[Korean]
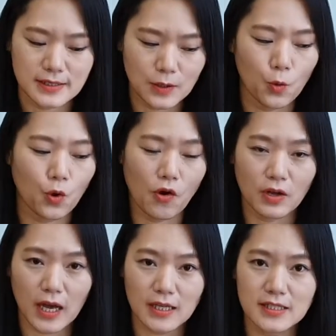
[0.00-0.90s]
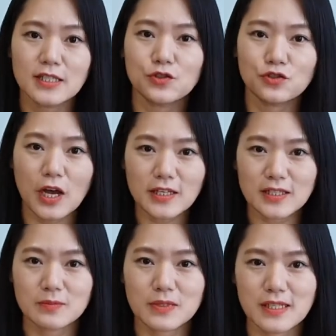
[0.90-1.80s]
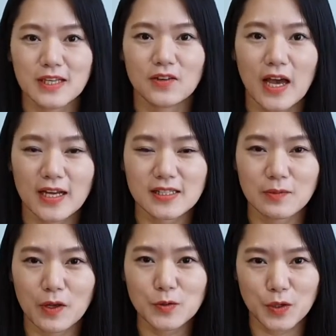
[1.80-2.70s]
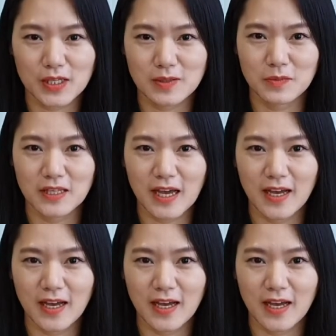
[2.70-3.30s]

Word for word: 5권까지 쭉 학습을 이어나갔으면 좋겠습니다.